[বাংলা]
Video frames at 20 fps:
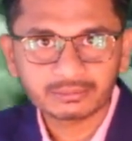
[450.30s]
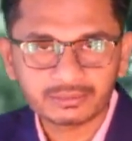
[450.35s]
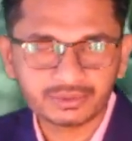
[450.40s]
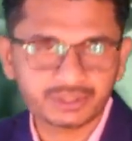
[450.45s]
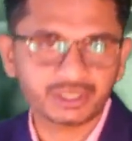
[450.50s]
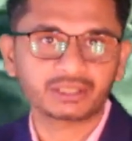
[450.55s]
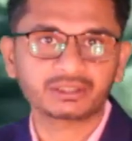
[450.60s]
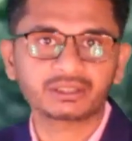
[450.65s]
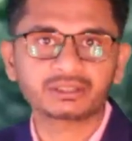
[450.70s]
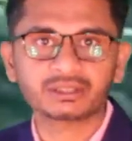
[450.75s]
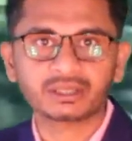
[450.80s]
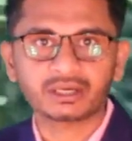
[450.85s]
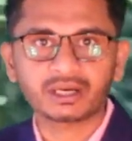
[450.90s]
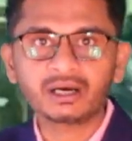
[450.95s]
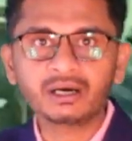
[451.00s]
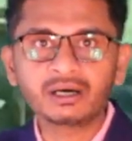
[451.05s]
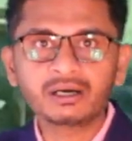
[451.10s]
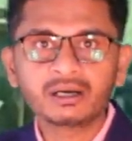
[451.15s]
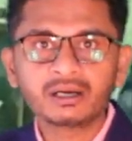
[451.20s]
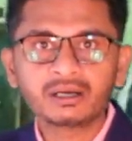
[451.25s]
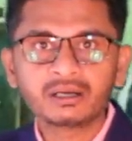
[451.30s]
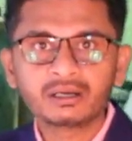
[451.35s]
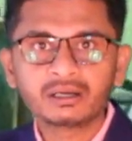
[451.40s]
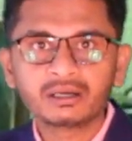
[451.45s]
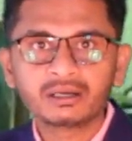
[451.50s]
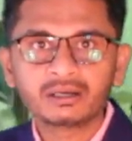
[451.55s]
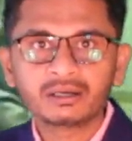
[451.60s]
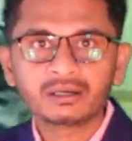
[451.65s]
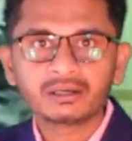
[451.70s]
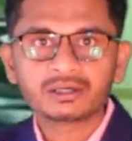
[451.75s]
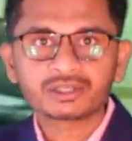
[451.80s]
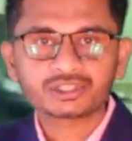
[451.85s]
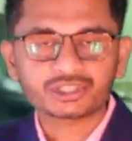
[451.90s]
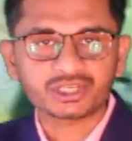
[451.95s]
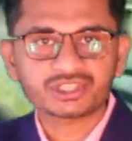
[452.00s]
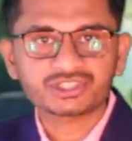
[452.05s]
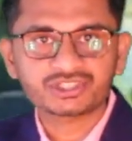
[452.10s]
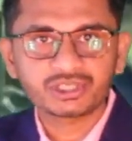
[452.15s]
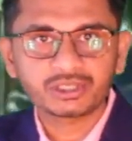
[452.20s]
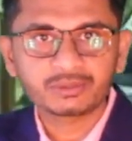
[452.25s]
যাতে তারা
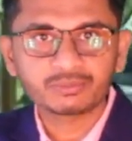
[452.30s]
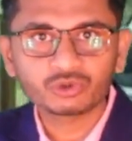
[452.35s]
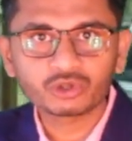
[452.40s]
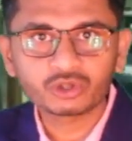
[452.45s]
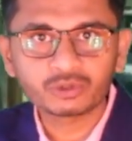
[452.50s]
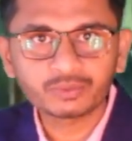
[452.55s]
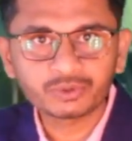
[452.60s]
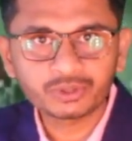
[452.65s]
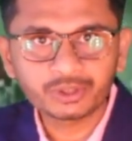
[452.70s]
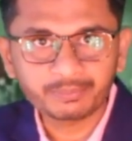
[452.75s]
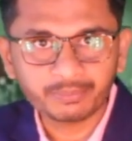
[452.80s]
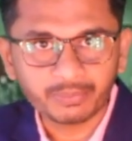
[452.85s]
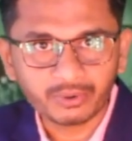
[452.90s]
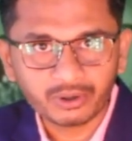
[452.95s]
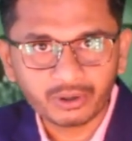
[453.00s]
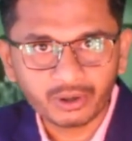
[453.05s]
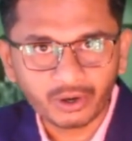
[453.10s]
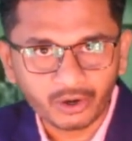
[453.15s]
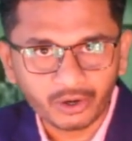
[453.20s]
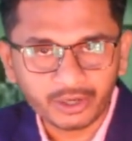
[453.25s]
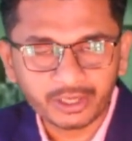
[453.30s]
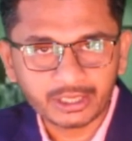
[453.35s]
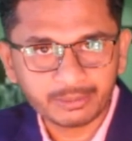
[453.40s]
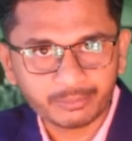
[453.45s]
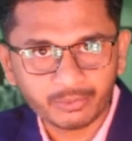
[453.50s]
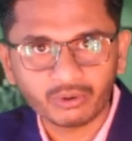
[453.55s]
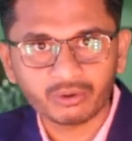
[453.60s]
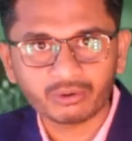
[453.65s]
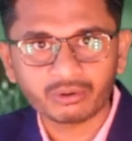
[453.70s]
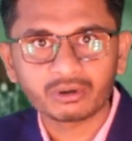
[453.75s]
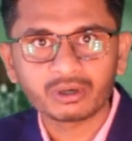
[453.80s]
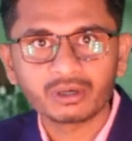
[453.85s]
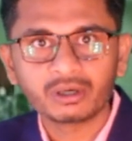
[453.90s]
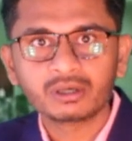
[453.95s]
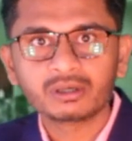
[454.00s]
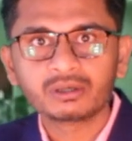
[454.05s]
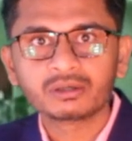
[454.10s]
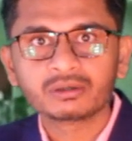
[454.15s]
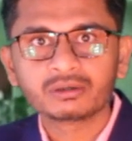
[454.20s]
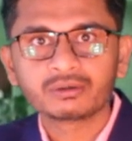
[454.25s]
শাস্তির মুখোমুখি হয় এবং
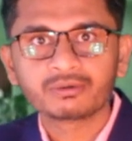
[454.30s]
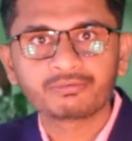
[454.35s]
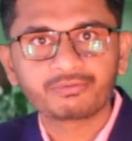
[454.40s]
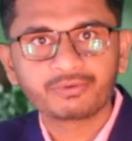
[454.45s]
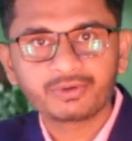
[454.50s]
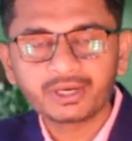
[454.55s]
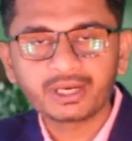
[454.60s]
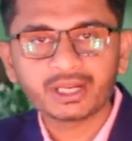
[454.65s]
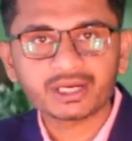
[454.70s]
ফিরে